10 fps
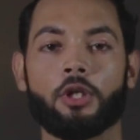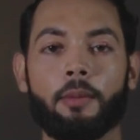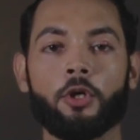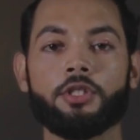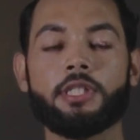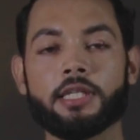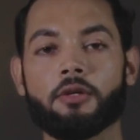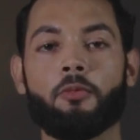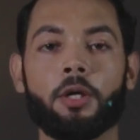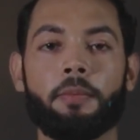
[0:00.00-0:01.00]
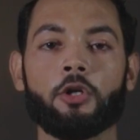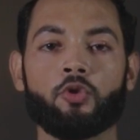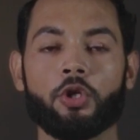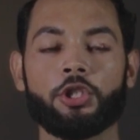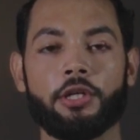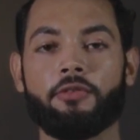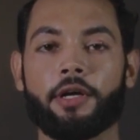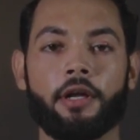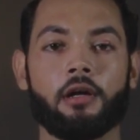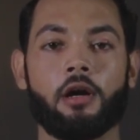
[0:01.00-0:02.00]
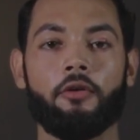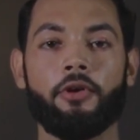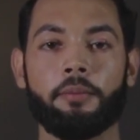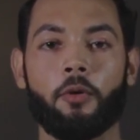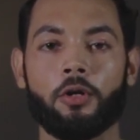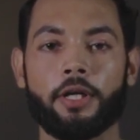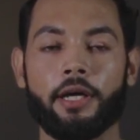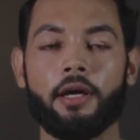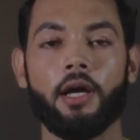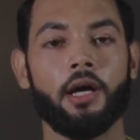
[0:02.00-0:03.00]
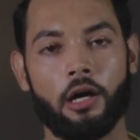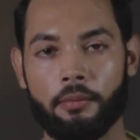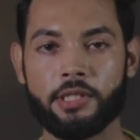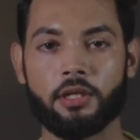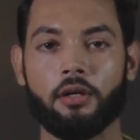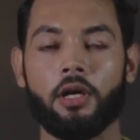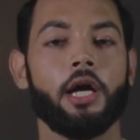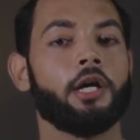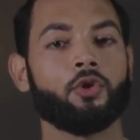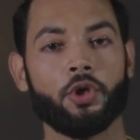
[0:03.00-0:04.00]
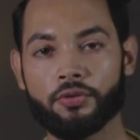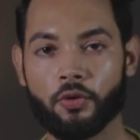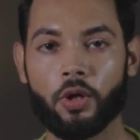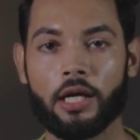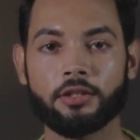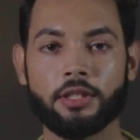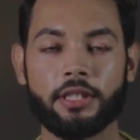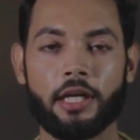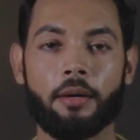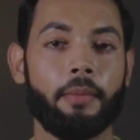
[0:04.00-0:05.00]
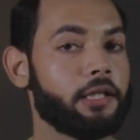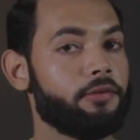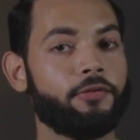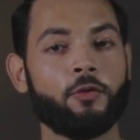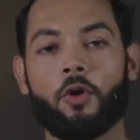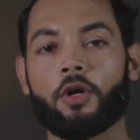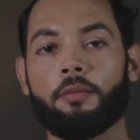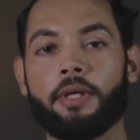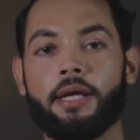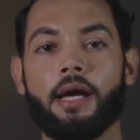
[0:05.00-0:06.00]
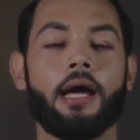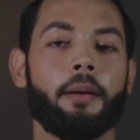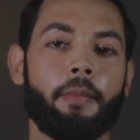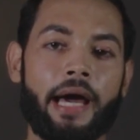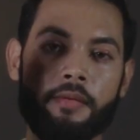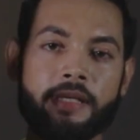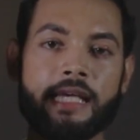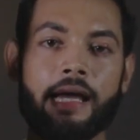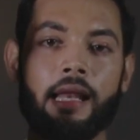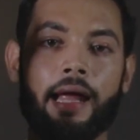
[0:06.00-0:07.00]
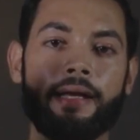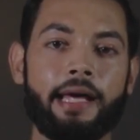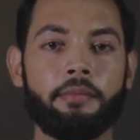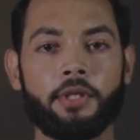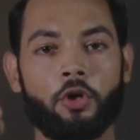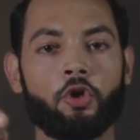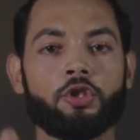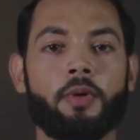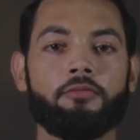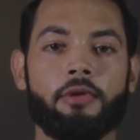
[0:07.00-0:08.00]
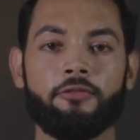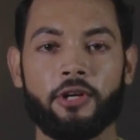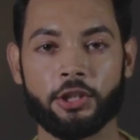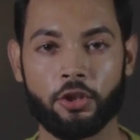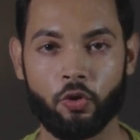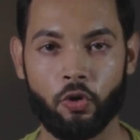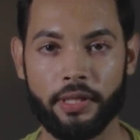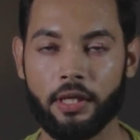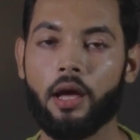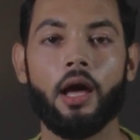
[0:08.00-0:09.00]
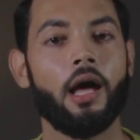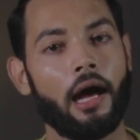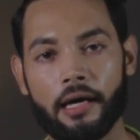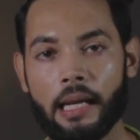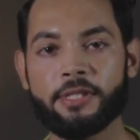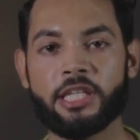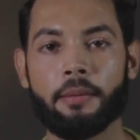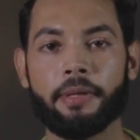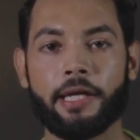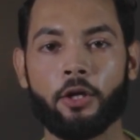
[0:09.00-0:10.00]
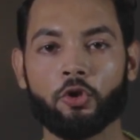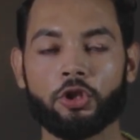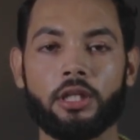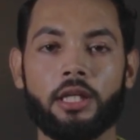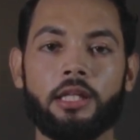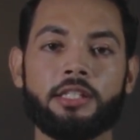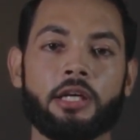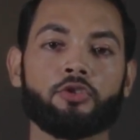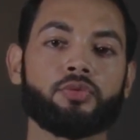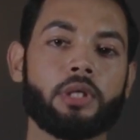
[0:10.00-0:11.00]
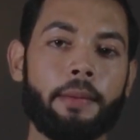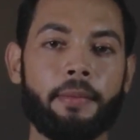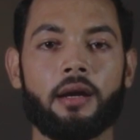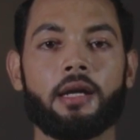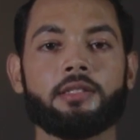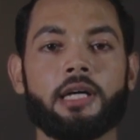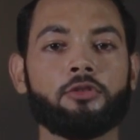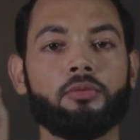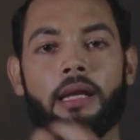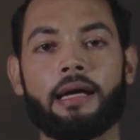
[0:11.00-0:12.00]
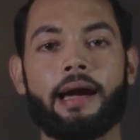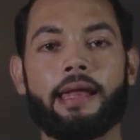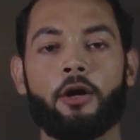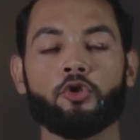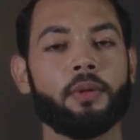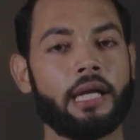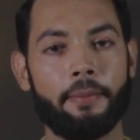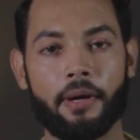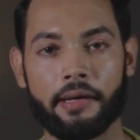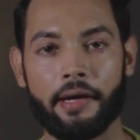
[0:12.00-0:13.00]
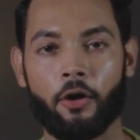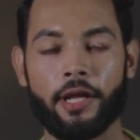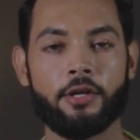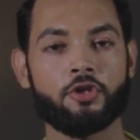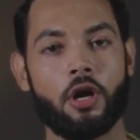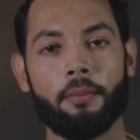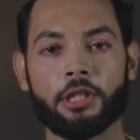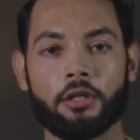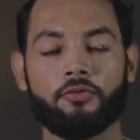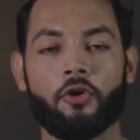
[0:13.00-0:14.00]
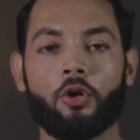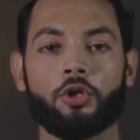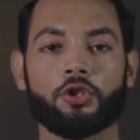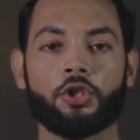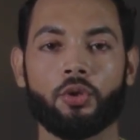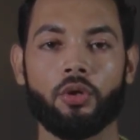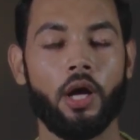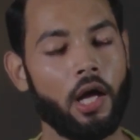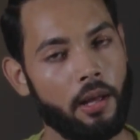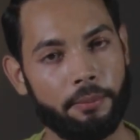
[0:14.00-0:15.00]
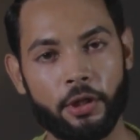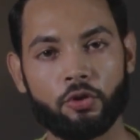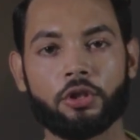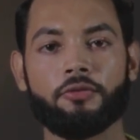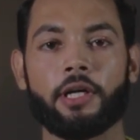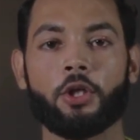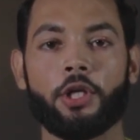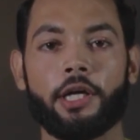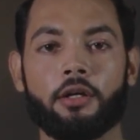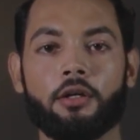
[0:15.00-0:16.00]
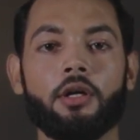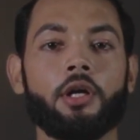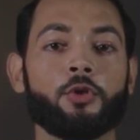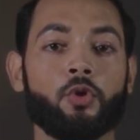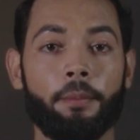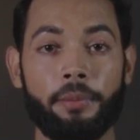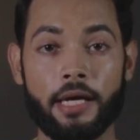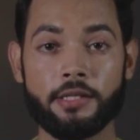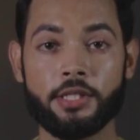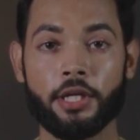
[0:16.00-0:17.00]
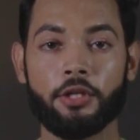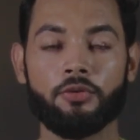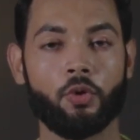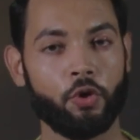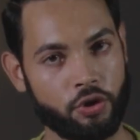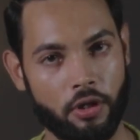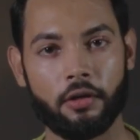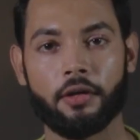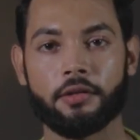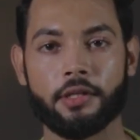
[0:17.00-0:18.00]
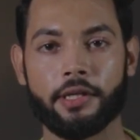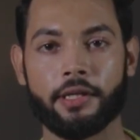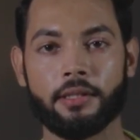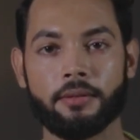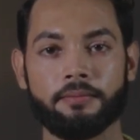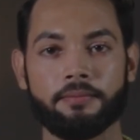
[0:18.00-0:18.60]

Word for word: तो आपको इन सिक्स बॉडी पार्ट्स को ना शेव करके रखना काफ़ी इंपॉर्टेंट है हमेशा तो इस वीडियो को लास्ट देखते रहना बाय द वे इफ डोंट रमी माय नेम इज साहिल एंड आई एम हियर इज अबाउट मैन फैशन ग्रूमिंग अगर आप इस चैनल पर नए हो तो जल्दी जल्दी चैनल सब्सक्राइब करना साथ में बेल आइकन है उस पर टाइप करना और या इंस्टाग्राम पर जाकर फॉलो कर सकते हो मेरा थोड़ा सा फायदा हो जाएगा तो हम बिना किसी के इस वीडियो को स्टार्ट करते हैं